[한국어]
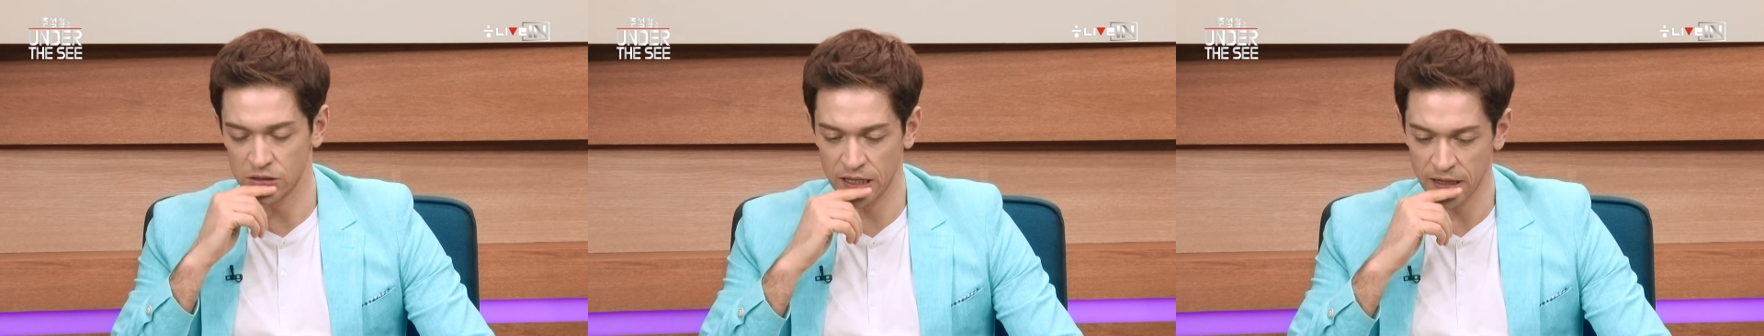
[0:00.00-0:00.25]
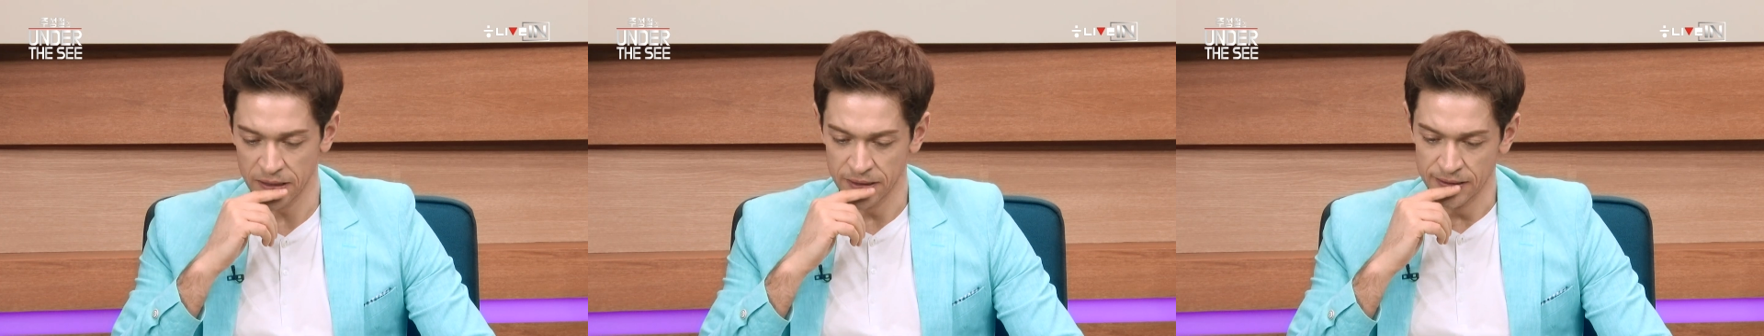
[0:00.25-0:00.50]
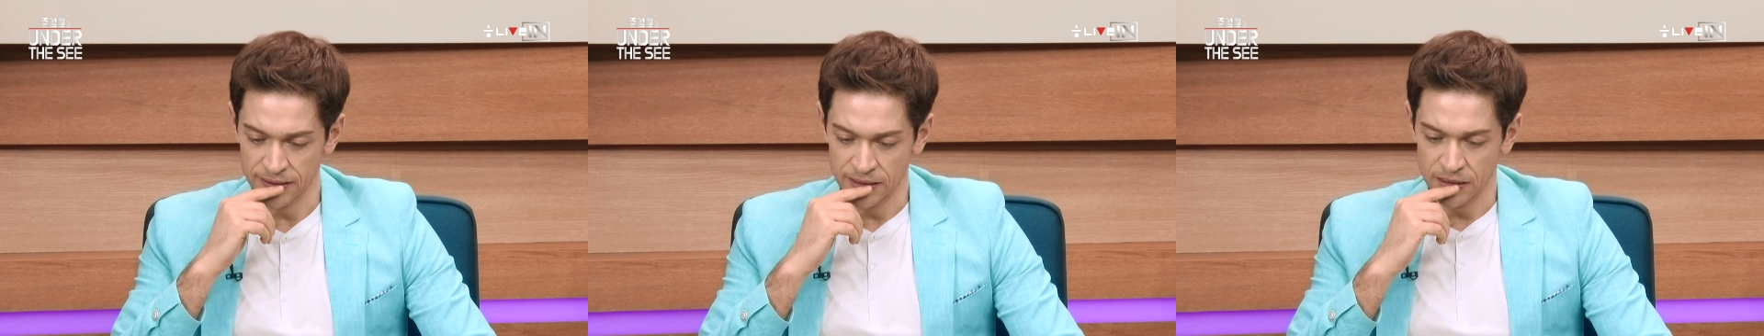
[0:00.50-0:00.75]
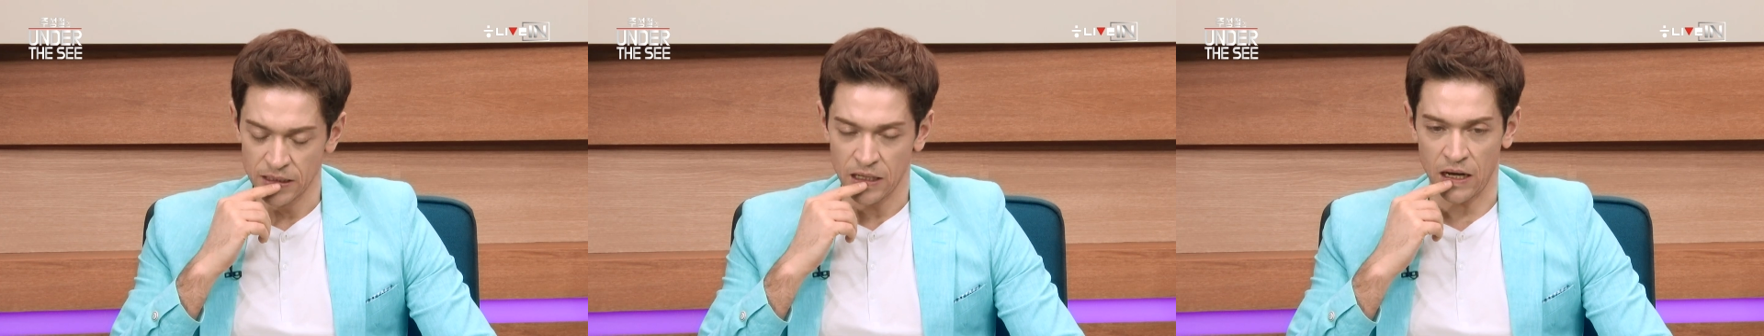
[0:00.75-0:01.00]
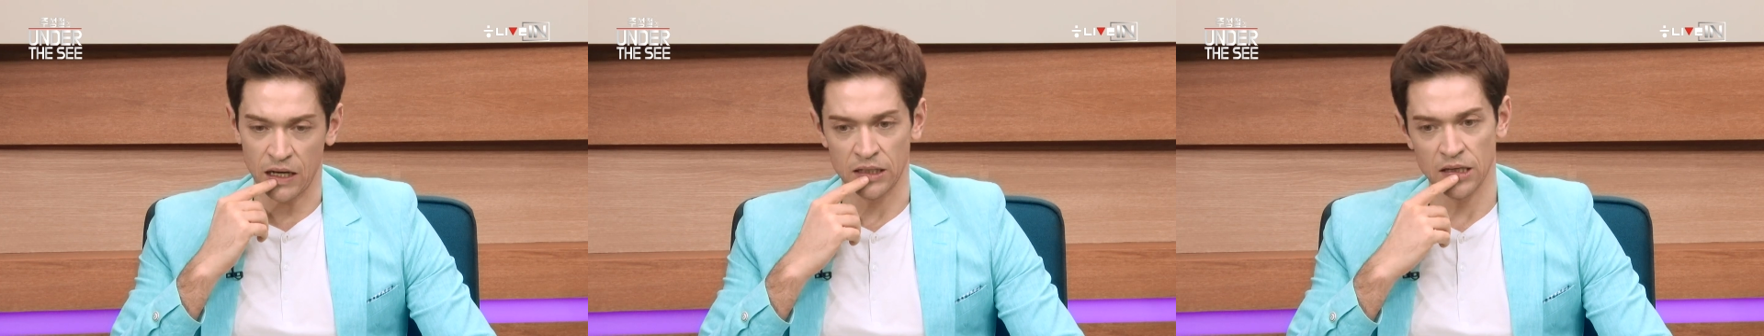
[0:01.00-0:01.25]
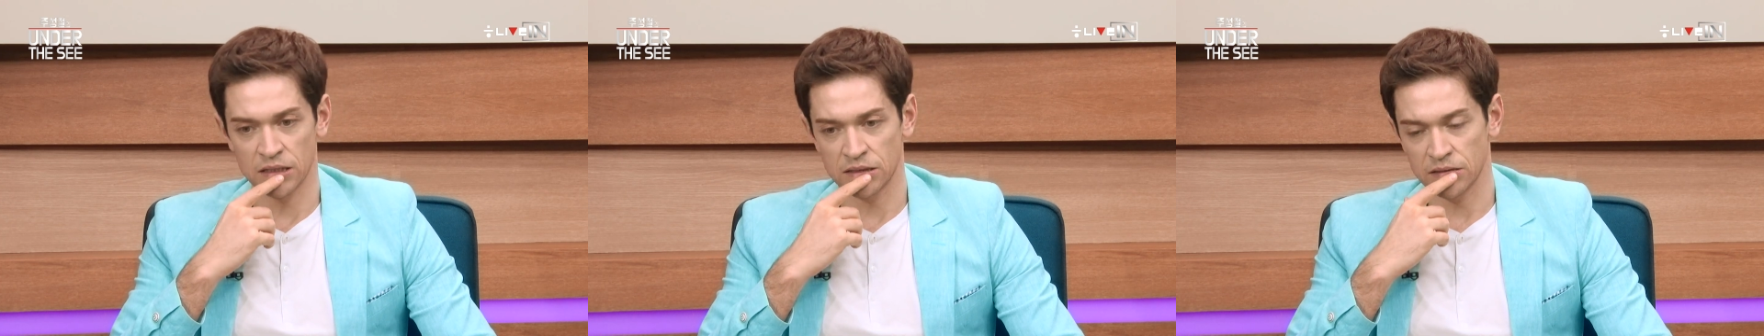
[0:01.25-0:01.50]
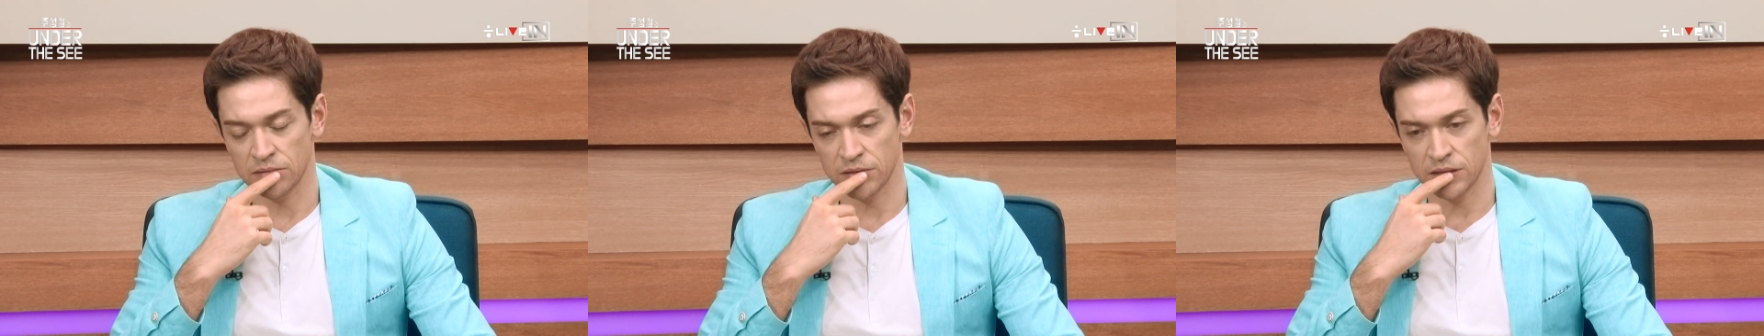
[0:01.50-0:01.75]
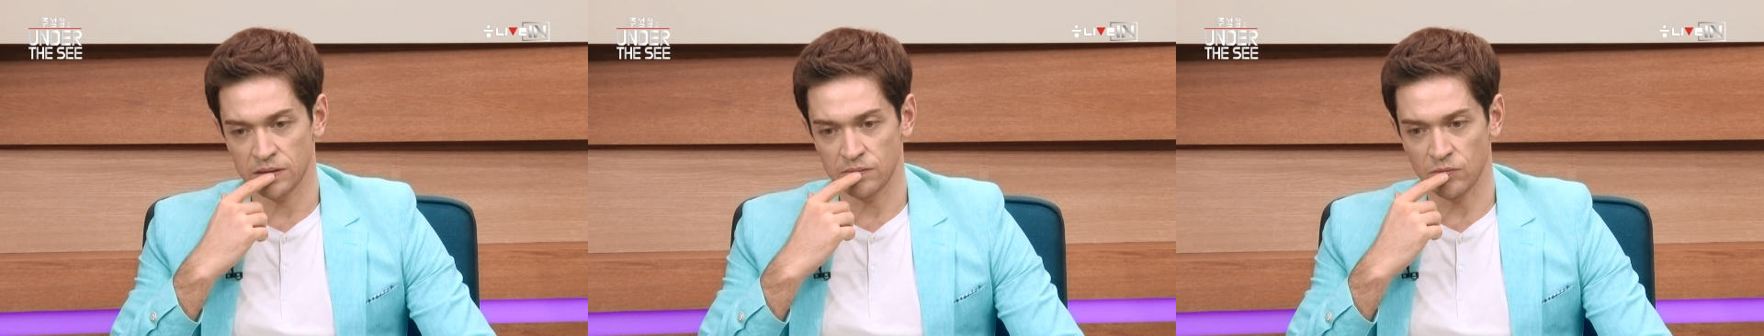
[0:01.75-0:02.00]
근데 아 이게
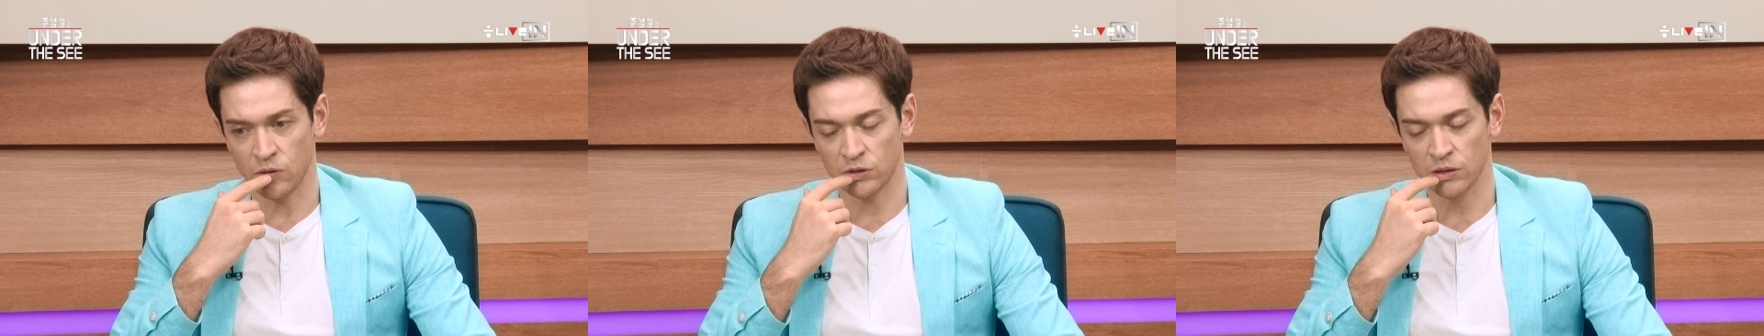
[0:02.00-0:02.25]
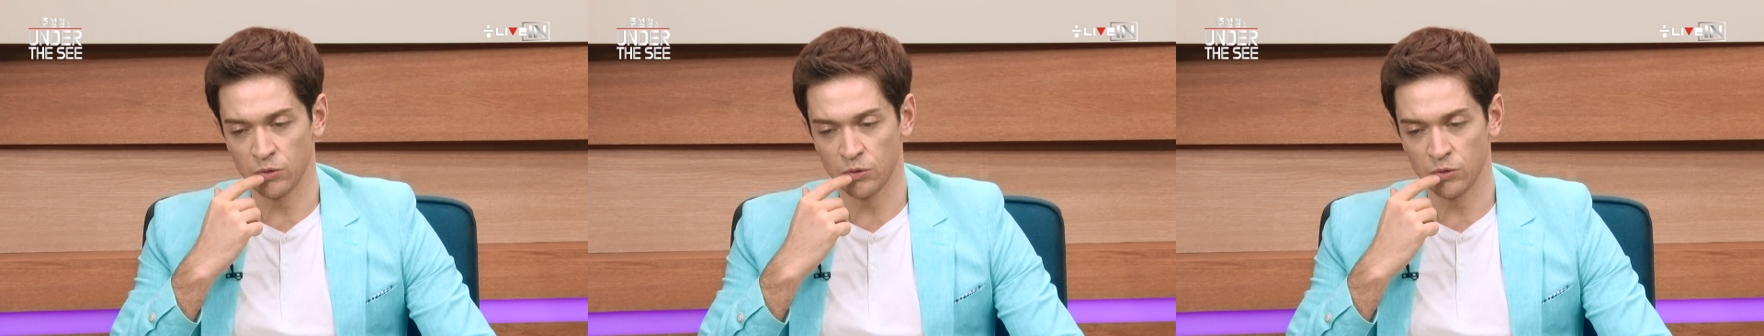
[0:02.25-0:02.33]
어떻게